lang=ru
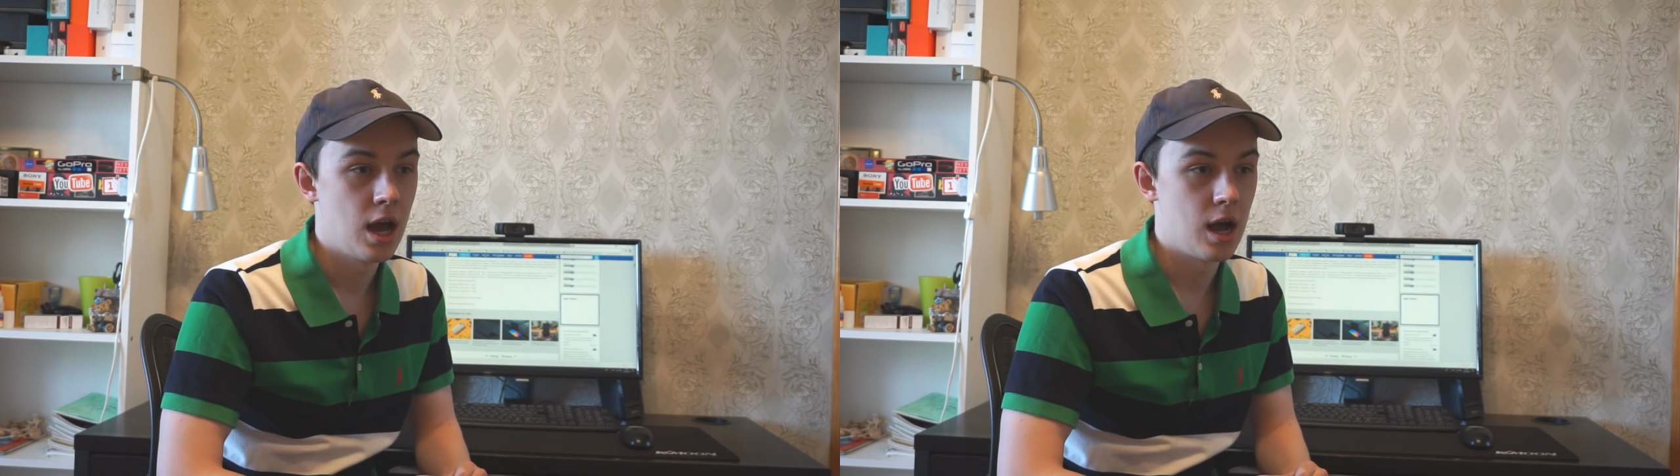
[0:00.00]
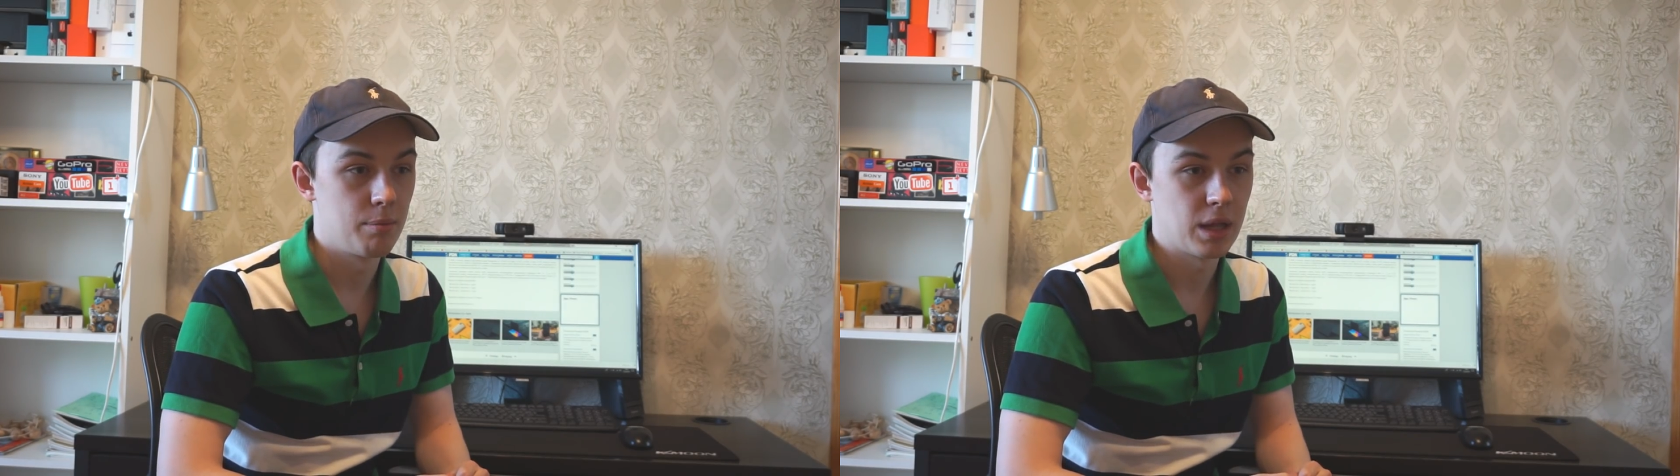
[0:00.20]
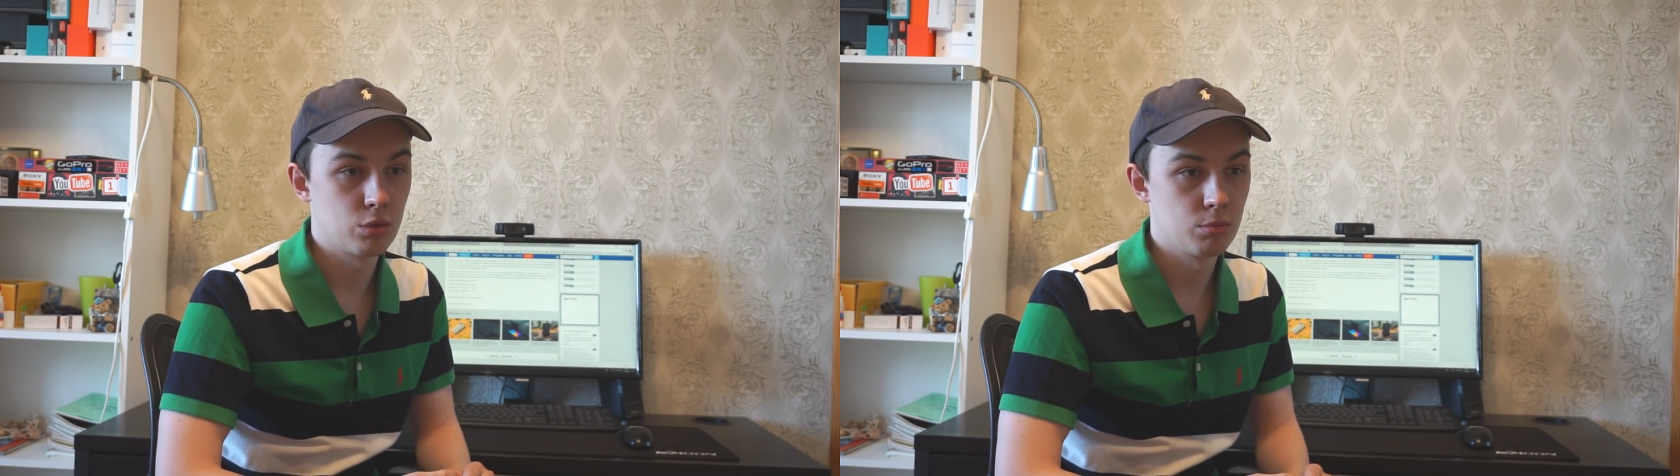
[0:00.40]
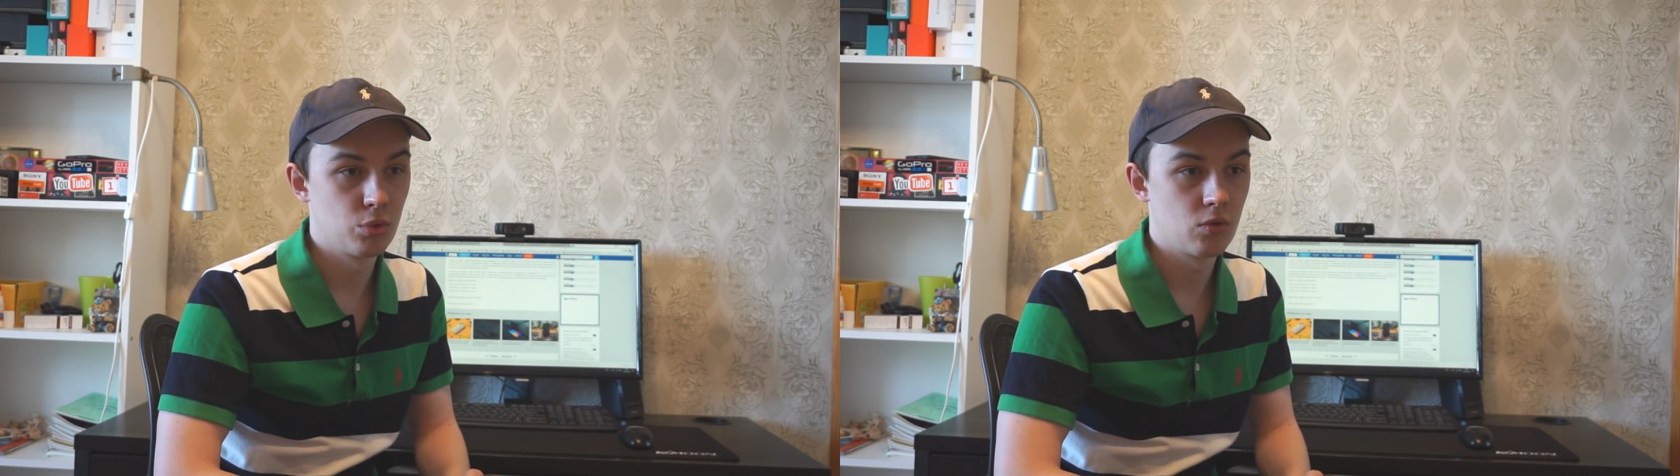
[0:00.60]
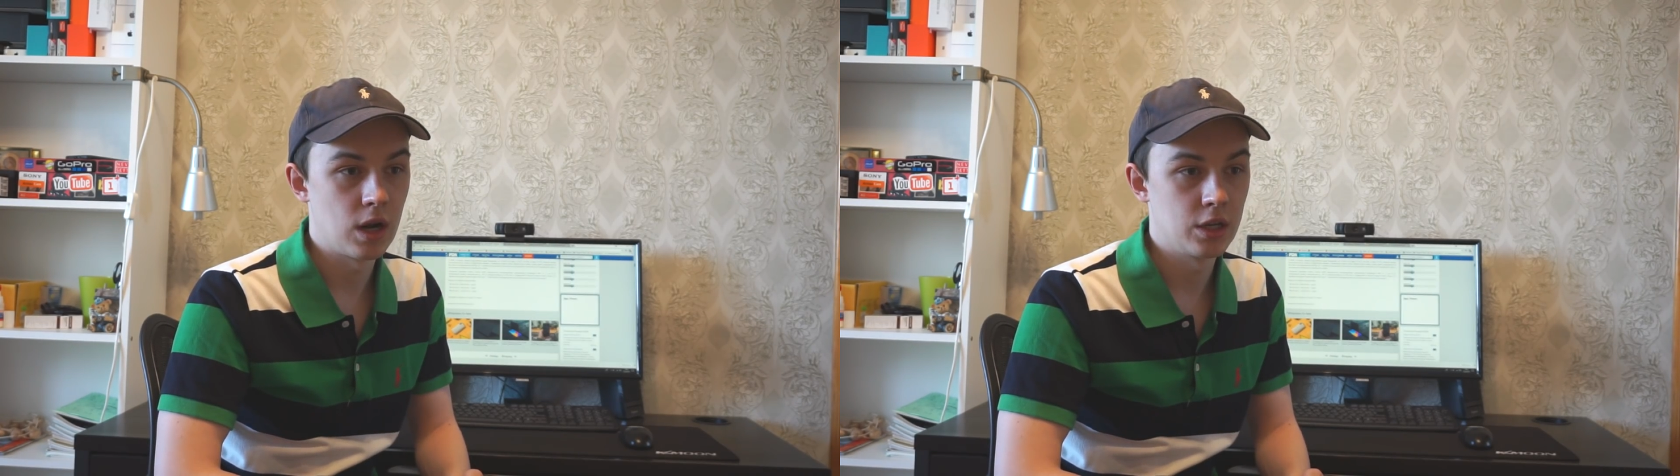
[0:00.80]
а потом
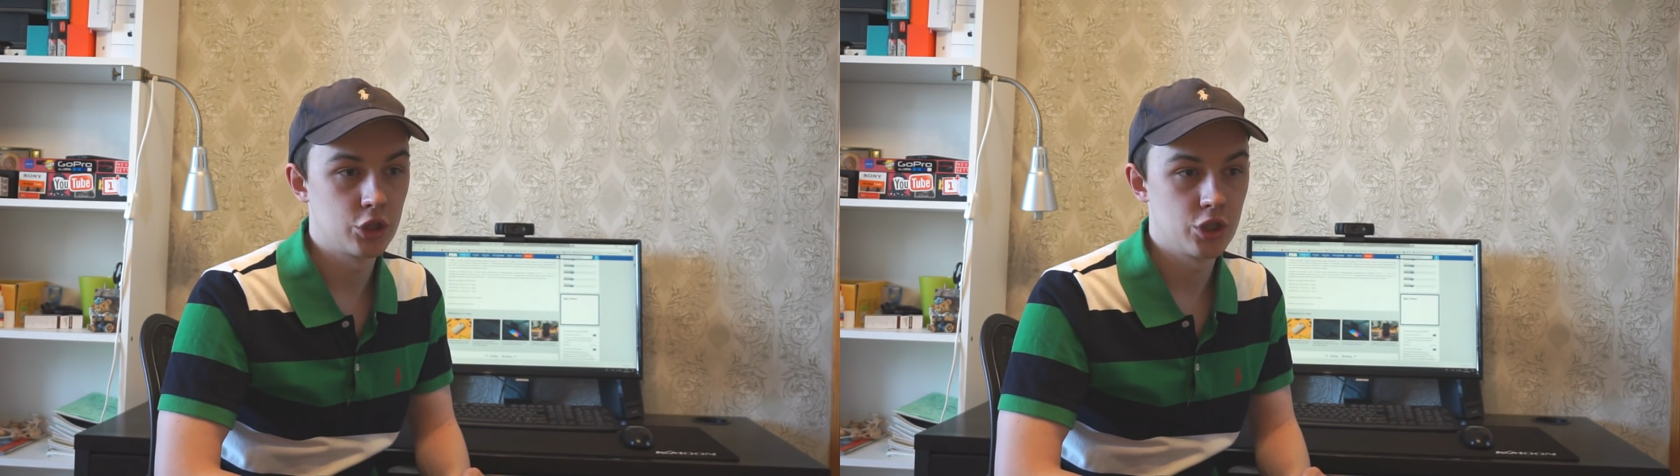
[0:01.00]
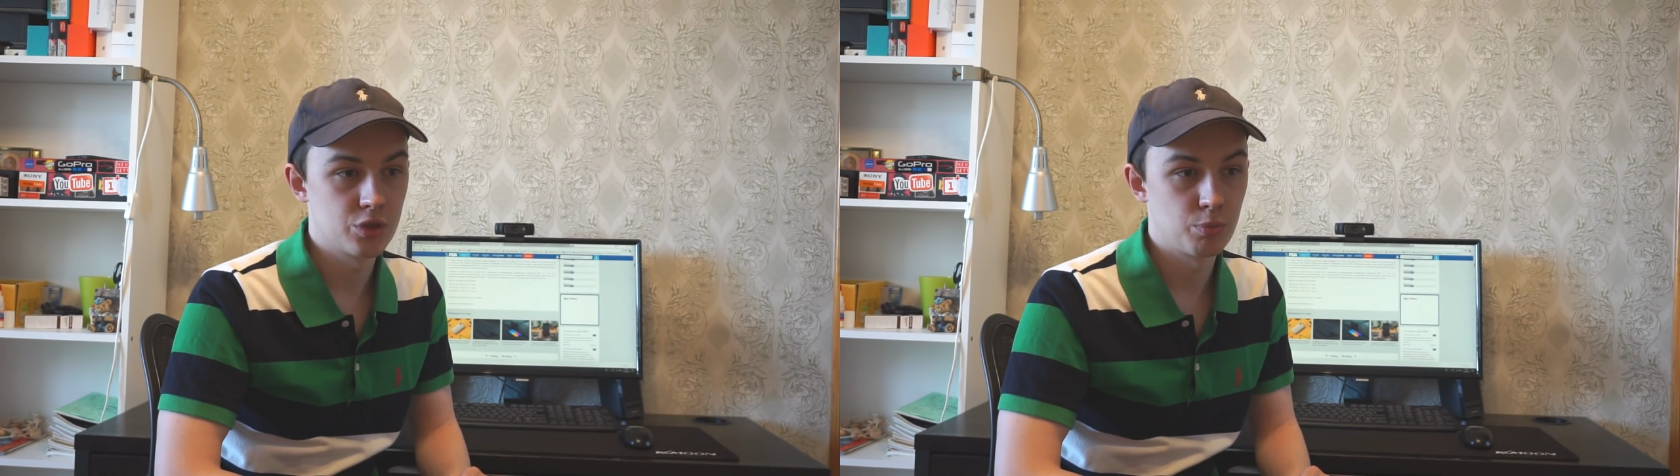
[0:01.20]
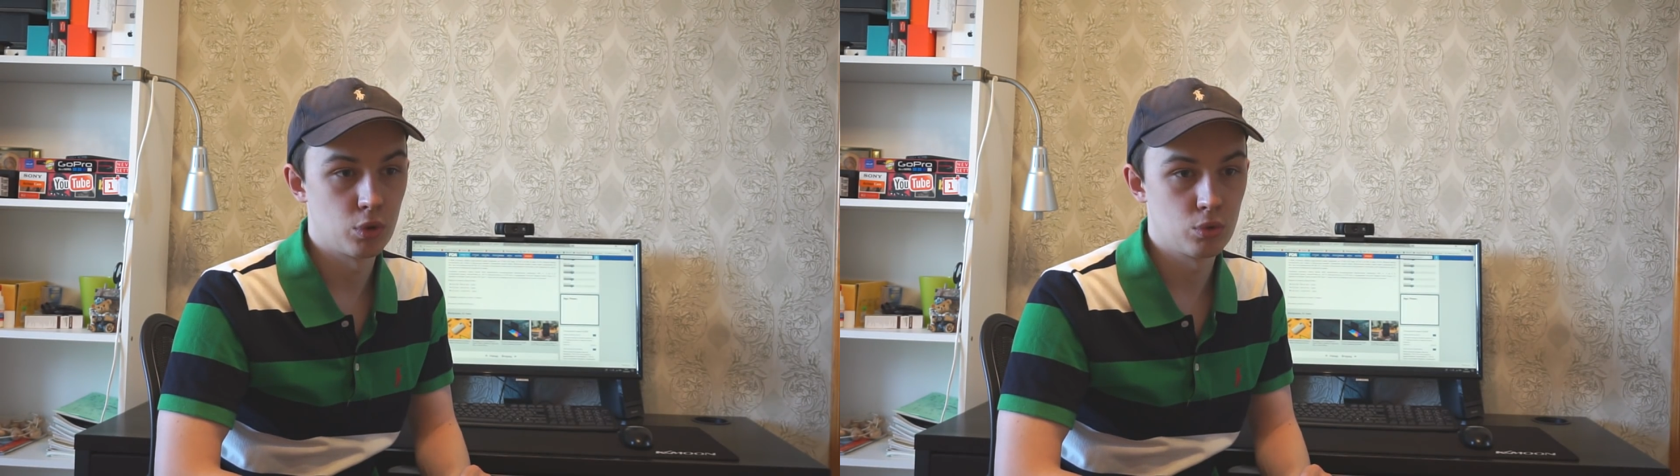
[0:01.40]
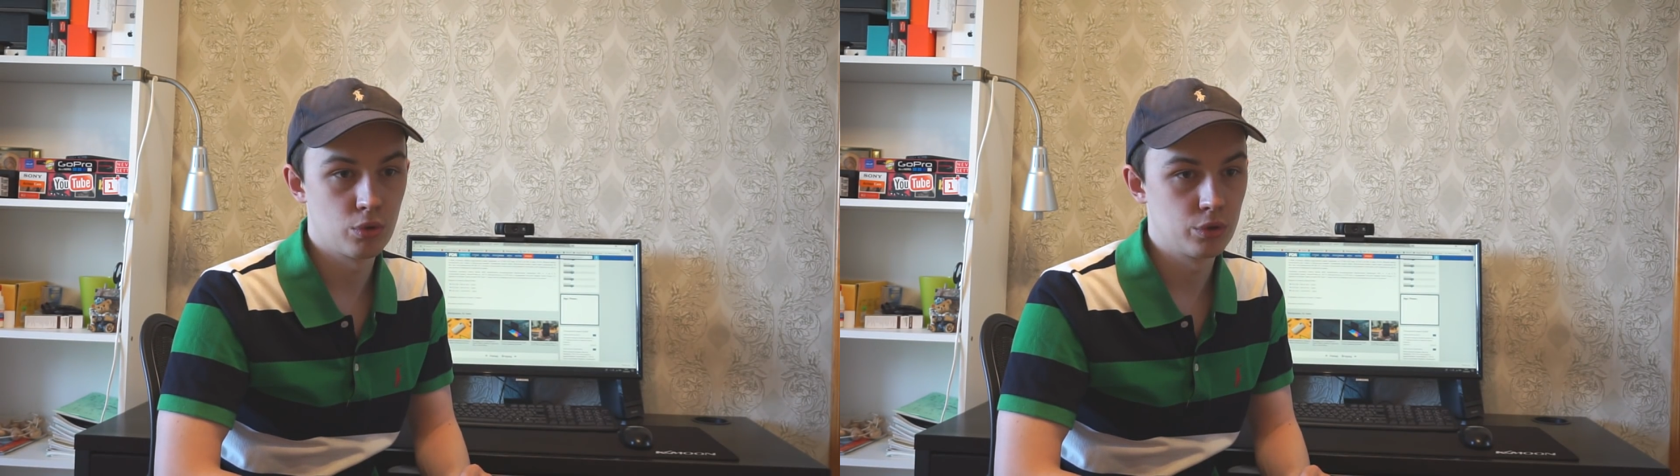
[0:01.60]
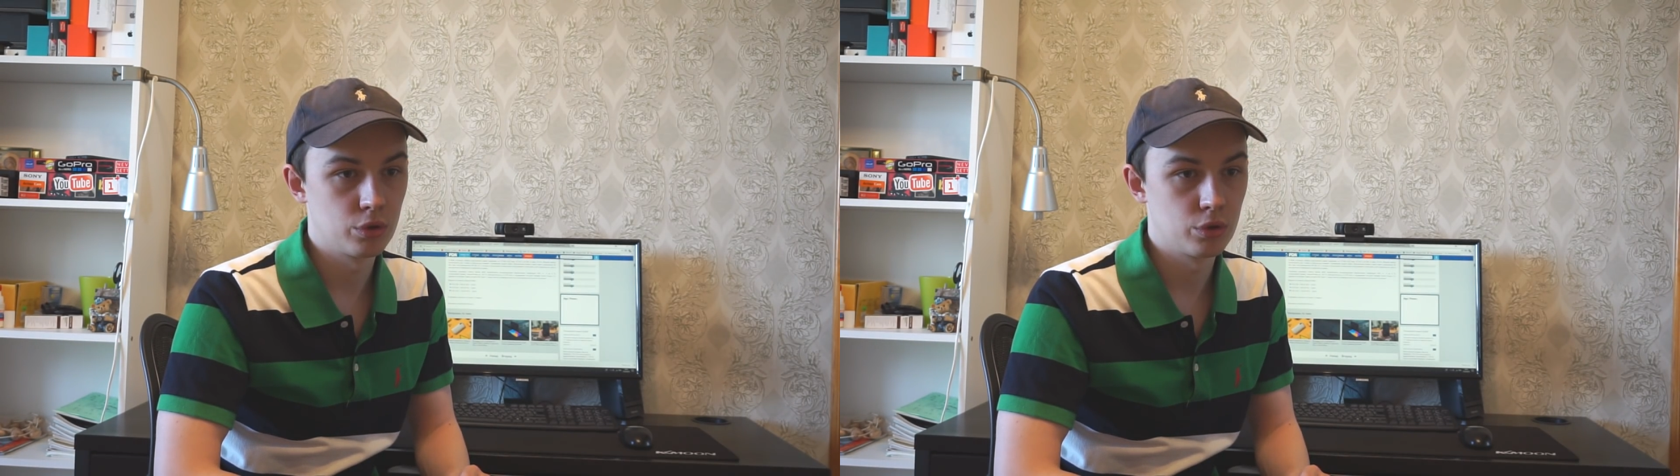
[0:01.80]
буквально через полгода